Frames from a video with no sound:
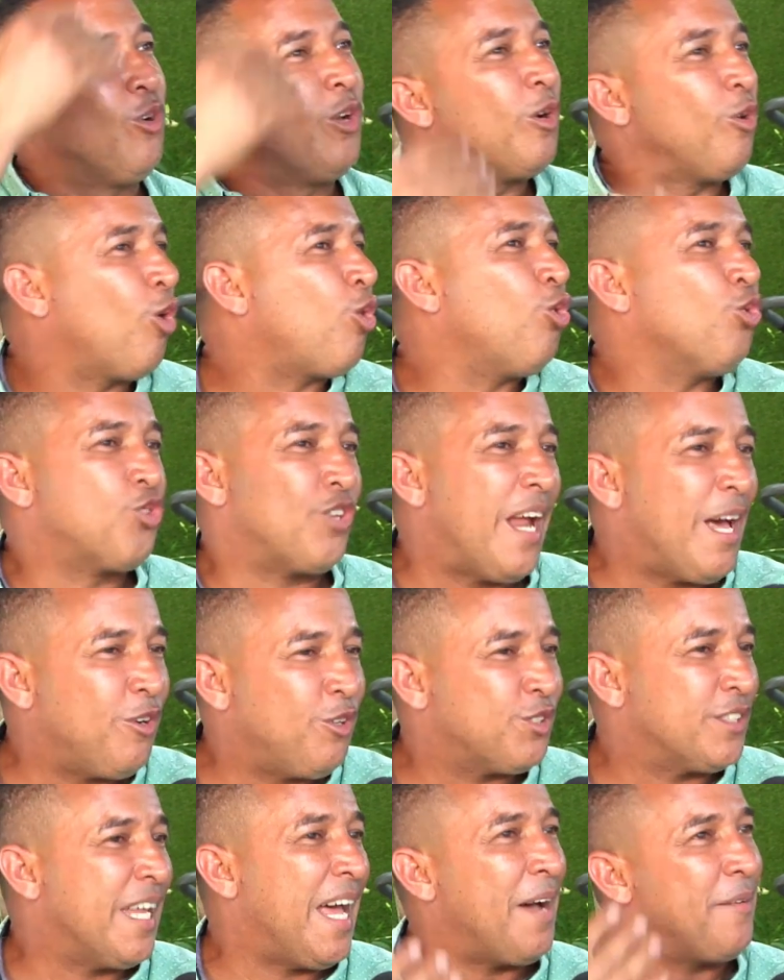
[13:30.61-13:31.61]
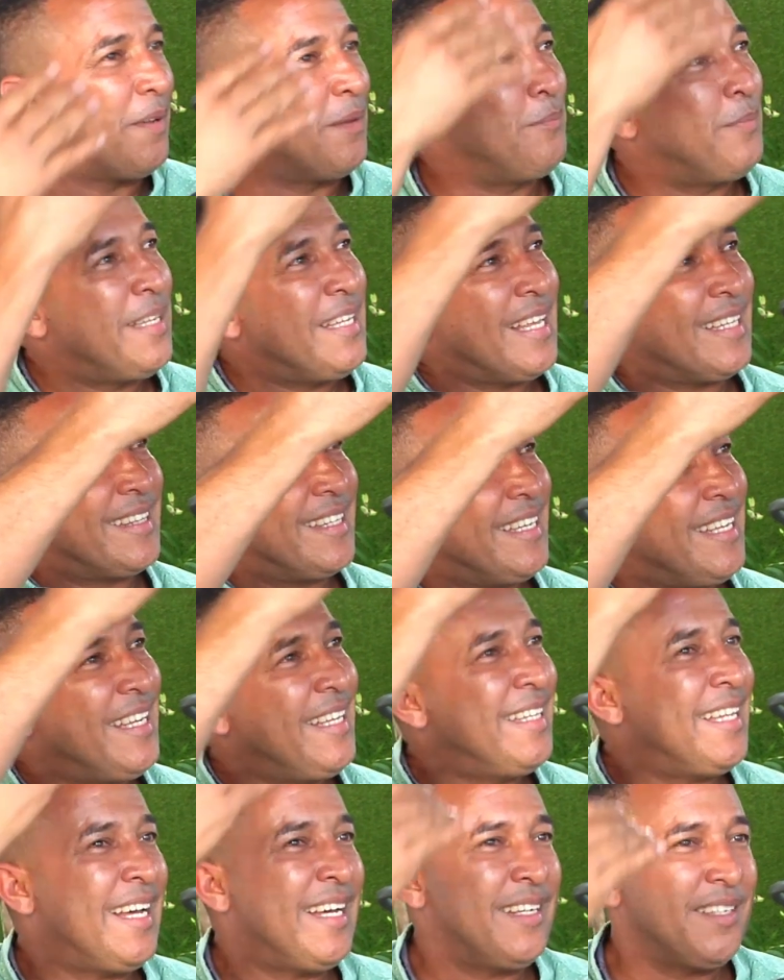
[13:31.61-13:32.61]
lo, lo, contrario saben,
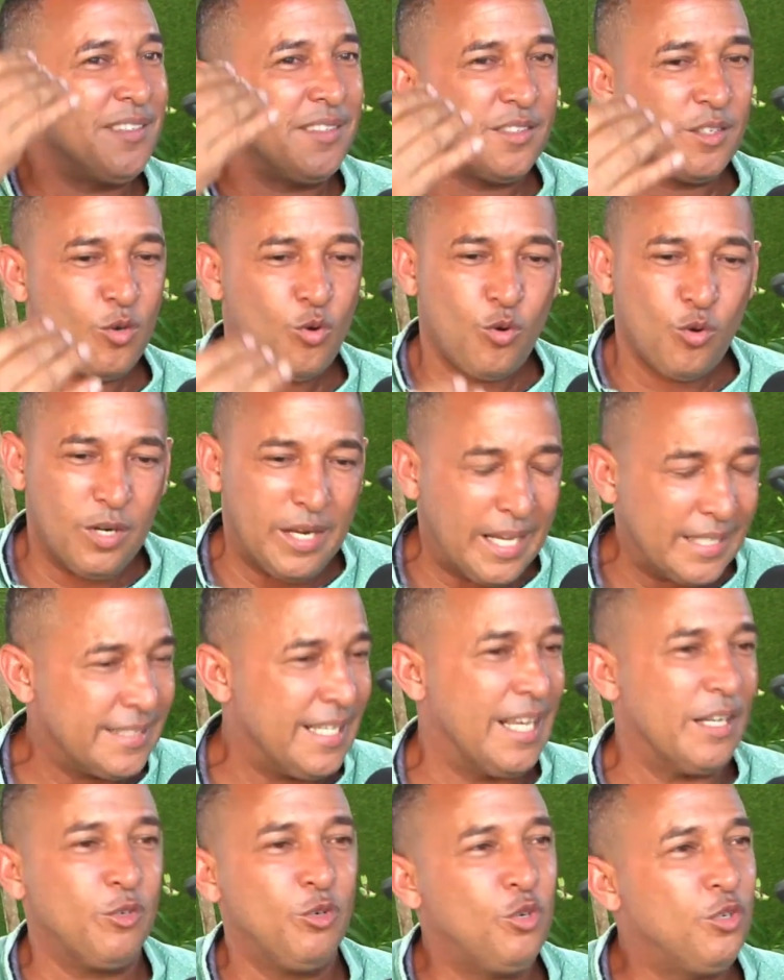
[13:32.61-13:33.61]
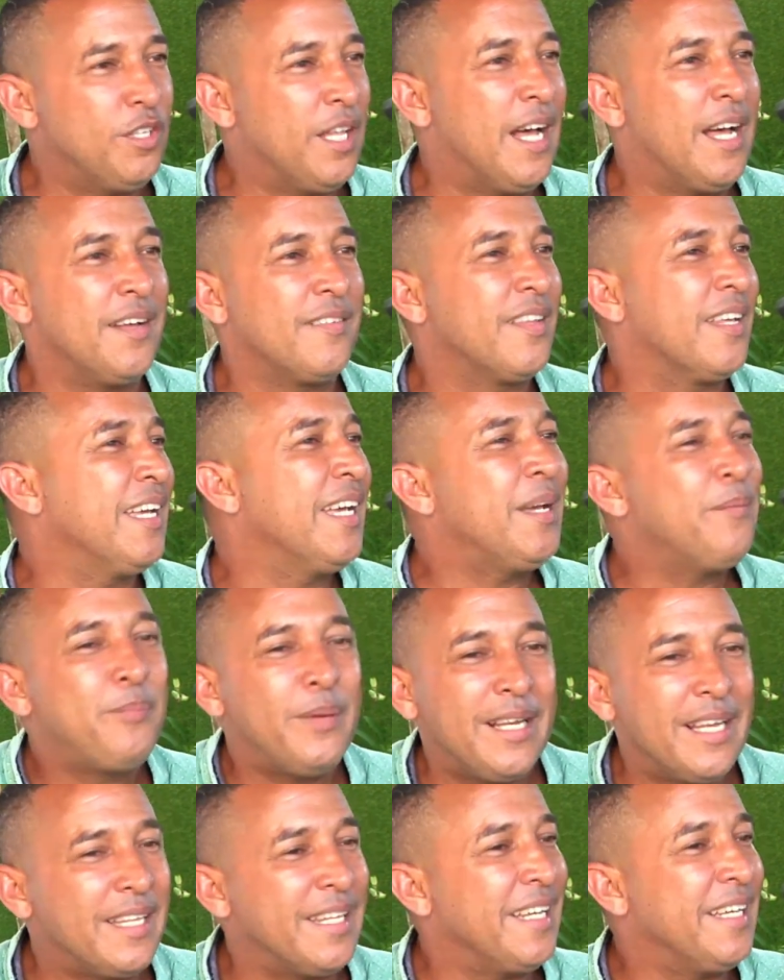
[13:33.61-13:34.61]
Villatrina, las Lagunas es
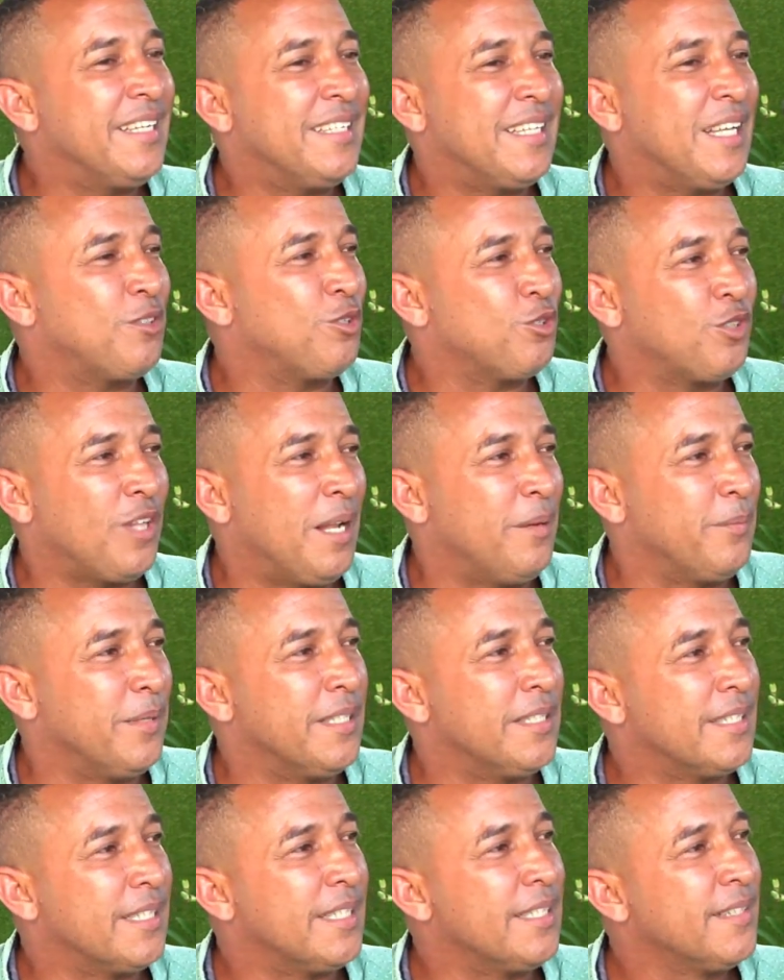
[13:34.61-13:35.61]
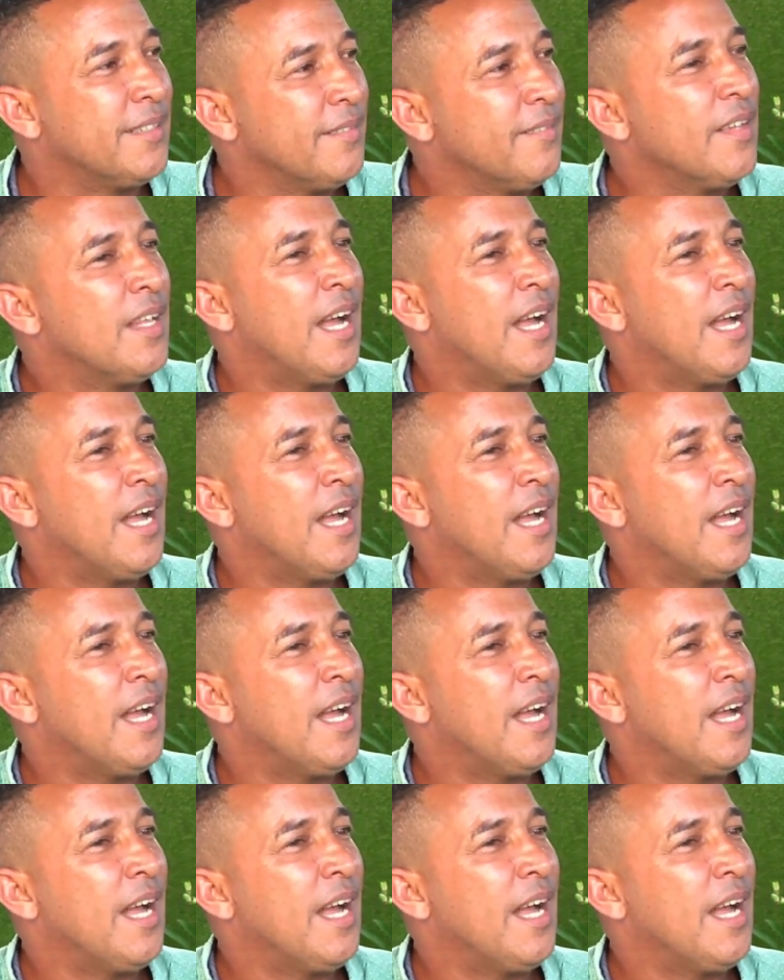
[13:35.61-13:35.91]
PLDista totalmente.